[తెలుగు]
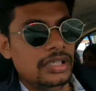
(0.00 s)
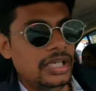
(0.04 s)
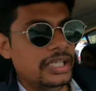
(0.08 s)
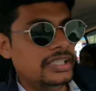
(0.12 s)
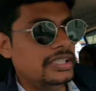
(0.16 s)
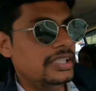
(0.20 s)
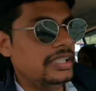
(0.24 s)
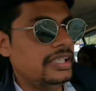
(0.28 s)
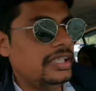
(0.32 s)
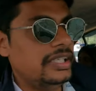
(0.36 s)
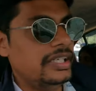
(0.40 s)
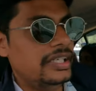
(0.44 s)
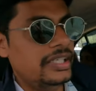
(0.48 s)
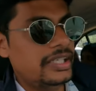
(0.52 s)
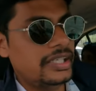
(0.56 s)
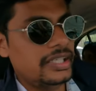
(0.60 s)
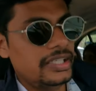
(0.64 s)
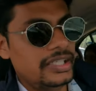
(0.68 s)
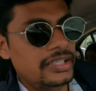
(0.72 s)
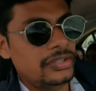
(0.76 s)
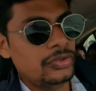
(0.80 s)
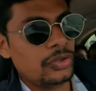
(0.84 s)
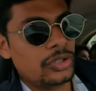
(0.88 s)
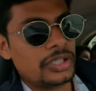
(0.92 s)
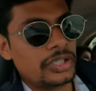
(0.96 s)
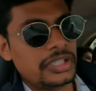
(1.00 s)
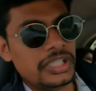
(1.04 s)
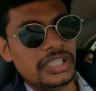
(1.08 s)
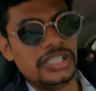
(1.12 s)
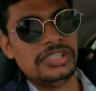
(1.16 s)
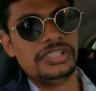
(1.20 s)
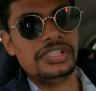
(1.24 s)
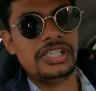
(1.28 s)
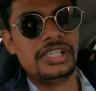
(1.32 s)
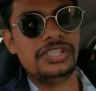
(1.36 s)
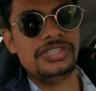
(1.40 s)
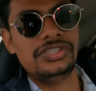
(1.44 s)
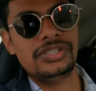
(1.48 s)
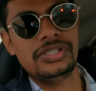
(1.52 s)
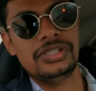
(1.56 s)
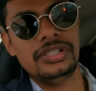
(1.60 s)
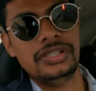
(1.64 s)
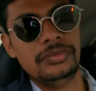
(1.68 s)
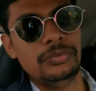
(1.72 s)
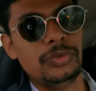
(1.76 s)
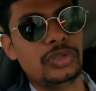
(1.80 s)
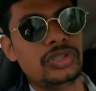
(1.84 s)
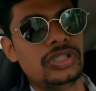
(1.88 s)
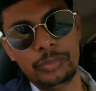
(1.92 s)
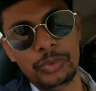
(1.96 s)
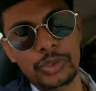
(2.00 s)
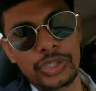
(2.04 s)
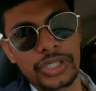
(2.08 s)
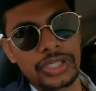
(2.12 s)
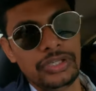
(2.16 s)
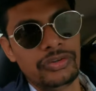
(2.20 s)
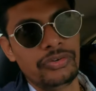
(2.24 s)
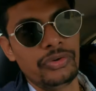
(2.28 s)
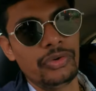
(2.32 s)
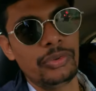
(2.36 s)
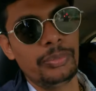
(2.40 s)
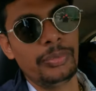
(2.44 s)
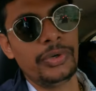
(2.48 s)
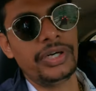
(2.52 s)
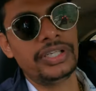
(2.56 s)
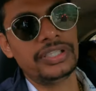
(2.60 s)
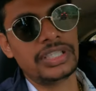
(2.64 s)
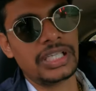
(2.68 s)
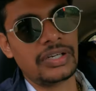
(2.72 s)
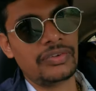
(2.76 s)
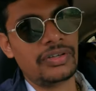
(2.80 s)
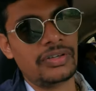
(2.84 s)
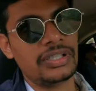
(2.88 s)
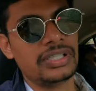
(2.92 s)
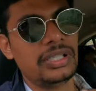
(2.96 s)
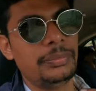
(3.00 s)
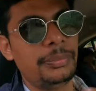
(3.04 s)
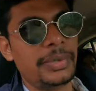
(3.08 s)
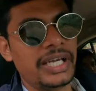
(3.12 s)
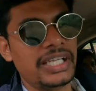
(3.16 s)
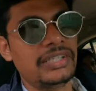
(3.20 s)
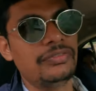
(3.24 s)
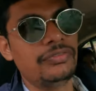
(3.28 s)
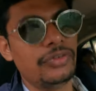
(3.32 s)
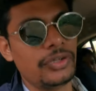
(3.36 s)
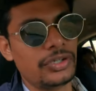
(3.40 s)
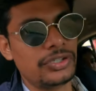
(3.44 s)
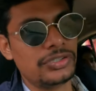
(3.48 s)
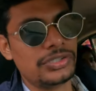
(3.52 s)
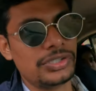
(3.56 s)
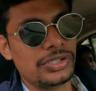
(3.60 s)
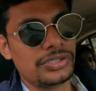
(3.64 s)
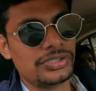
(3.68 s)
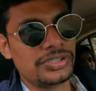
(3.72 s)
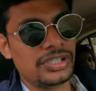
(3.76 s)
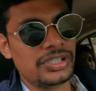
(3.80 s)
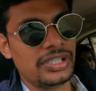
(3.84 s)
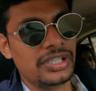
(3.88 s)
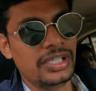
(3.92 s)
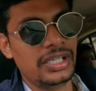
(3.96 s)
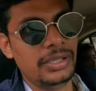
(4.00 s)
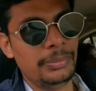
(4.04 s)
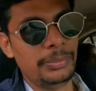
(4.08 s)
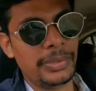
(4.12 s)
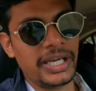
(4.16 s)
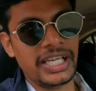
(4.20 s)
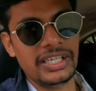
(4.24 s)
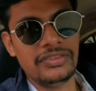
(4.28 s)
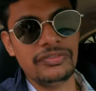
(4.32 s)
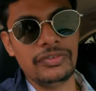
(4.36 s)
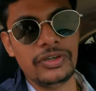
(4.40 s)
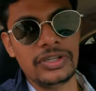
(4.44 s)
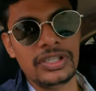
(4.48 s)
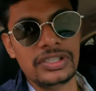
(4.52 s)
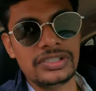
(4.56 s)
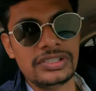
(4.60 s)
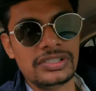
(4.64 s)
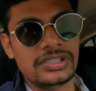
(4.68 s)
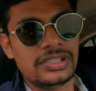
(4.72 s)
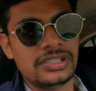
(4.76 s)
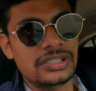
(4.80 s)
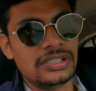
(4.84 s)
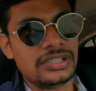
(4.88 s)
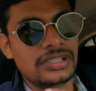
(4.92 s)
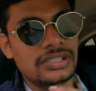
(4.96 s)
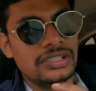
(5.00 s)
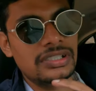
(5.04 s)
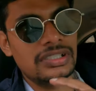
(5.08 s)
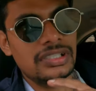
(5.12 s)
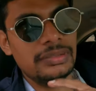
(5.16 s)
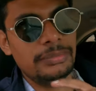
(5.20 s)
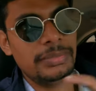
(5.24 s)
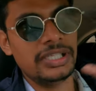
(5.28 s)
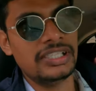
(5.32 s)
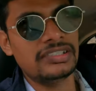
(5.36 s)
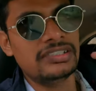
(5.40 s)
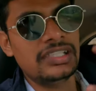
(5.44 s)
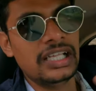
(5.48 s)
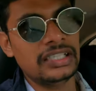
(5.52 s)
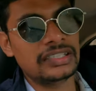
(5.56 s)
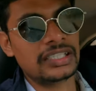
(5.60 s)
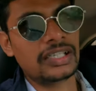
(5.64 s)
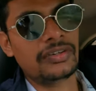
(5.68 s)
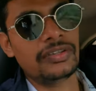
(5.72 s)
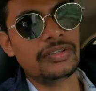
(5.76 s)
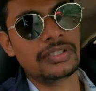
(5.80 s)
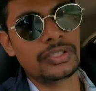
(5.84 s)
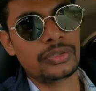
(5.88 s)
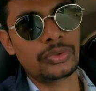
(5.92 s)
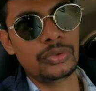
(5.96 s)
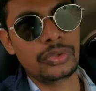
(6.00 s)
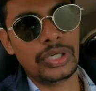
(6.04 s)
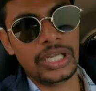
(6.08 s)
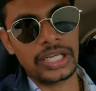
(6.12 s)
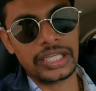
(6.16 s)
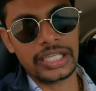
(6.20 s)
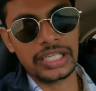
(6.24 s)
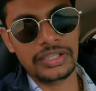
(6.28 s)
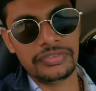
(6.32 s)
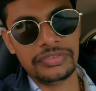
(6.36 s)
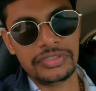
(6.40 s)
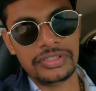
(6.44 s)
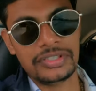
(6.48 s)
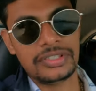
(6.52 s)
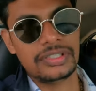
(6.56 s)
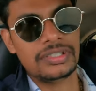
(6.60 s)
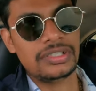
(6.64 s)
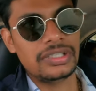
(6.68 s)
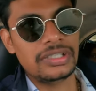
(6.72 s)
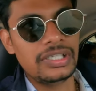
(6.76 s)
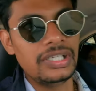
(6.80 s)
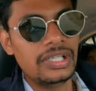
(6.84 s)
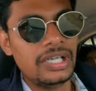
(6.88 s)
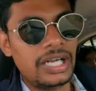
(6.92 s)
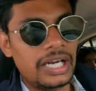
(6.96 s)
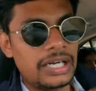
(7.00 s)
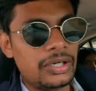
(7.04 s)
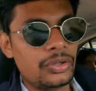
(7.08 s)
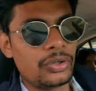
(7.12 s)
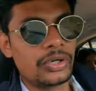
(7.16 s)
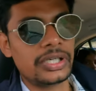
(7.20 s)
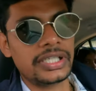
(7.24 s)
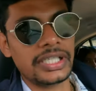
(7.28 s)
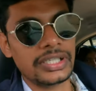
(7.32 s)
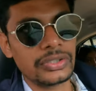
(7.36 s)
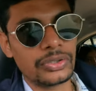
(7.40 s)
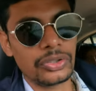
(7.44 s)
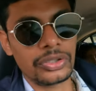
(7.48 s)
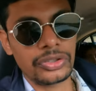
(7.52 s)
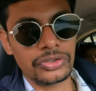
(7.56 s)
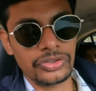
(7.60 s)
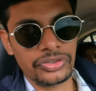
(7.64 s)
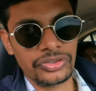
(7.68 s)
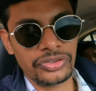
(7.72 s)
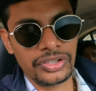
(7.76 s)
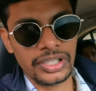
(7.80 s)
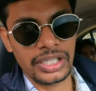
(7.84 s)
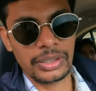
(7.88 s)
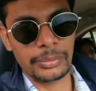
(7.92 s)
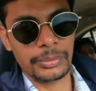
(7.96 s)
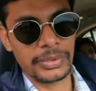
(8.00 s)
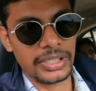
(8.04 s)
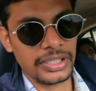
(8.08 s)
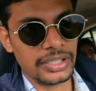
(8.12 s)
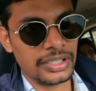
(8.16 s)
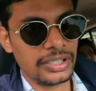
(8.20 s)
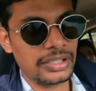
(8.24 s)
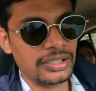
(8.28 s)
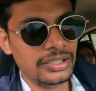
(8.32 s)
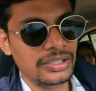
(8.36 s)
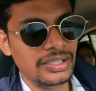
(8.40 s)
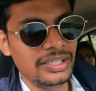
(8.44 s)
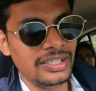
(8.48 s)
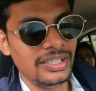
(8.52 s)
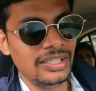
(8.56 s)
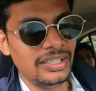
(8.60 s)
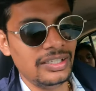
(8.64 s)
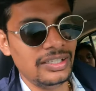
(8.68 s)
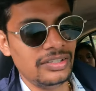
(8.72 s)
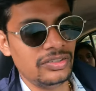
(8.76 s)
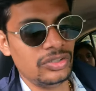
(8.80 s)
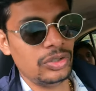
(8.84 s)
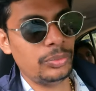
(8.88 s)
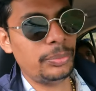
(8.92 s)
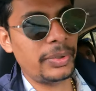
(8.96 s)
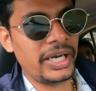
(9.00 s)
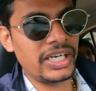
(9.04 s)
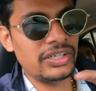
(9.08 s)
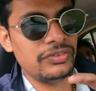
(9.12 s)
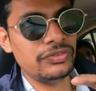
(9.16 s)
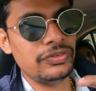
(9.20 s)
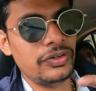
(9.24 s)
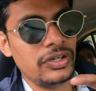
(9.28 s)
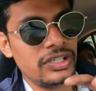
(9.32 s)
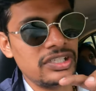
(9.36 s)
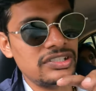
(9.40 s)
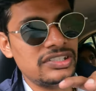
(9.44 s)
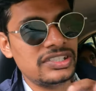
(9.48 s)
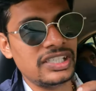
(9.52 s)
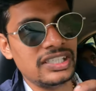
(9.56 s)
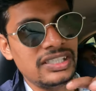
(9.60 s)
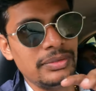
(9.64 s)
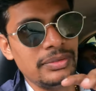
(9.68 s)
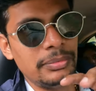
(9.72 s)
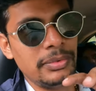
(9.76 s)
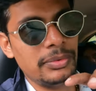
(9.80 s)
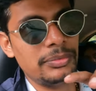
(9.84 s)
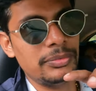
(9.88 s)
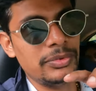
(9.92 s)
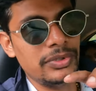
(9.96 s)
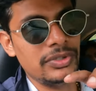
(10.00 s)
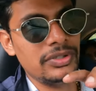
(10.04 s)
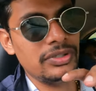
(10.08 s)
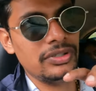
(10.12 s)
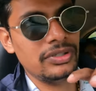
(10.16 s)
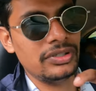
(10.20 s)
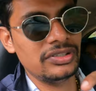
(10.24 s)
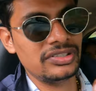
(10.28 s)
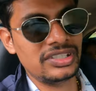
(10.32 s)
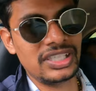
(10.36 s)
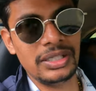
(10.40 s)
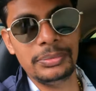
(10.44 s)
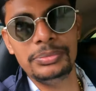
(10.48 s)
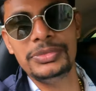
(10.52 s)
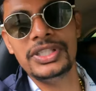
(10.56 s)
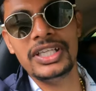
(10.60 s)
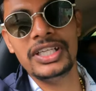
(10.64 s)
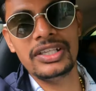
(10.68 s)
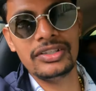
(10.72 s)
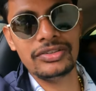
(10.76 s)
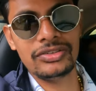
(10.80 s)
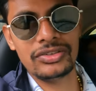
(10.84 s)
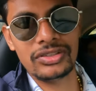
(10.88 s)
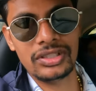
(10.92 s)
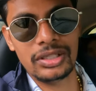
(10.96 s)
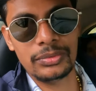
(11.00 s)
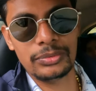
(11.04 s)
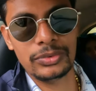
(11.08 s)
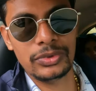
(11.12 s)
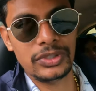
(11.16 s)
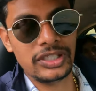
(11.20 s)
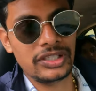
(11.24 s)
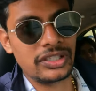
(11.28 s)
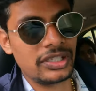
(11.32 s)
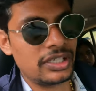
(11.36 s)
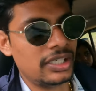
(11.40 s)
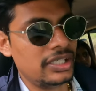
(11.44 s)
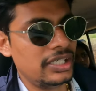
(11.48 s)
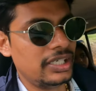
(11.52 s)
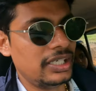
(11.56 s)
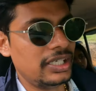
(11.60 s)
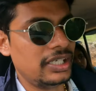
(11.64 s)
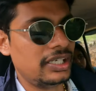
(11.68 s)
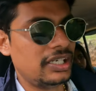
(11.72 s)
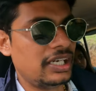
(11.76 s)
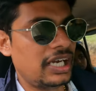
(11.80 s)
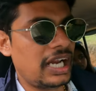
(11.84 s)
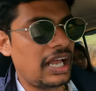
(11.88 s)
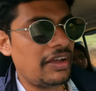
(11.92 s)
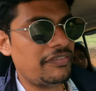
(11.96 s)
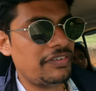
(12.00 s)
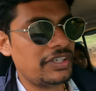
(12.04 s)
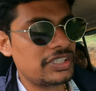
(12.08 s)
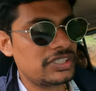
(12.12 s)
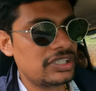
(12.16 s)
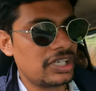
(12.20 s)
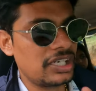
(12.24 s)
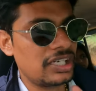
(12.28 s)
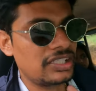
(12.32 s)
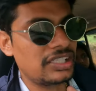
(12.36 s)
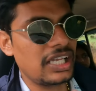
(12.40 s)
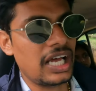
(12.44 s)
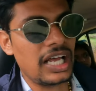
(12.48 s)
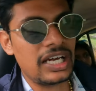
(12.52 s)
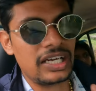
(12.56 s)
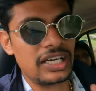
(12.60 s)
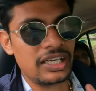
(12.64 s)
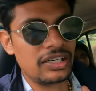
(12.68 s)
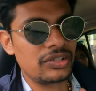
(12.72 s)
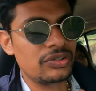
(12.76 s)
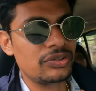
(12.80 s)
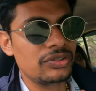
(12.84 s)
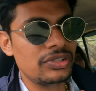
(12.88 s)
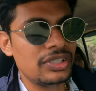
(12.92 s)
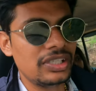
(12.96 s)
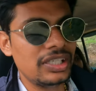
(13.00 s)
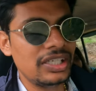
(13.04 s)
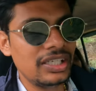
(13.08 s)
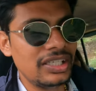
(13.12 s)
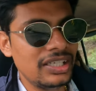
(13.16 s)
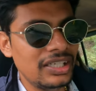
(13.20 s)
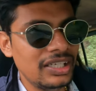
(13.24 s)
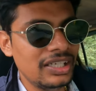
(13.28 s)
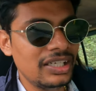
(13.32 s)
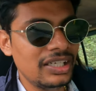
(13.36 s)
అయితే ఇది ఒకటే స్ట్రెచ్ మోయర్ వ్యూ పాయింట్ తర్వాత పైన్ ఫారెస్ట్ వస్తుంది పైన్ ఫారెస్ట్ ప్లస్ దాని తర్వాత గున్నా కేవ్స్ అట్లా ఒకటేనికి ఒకటి వస్తాయి అనమాట సో పైన్ ఫారెస్ట్ అయితే మేము స్కిప్ చేస్తున్నాము ఎందుకంటే ట్రాఫిక్ చాలా దారుణంగా ఉంది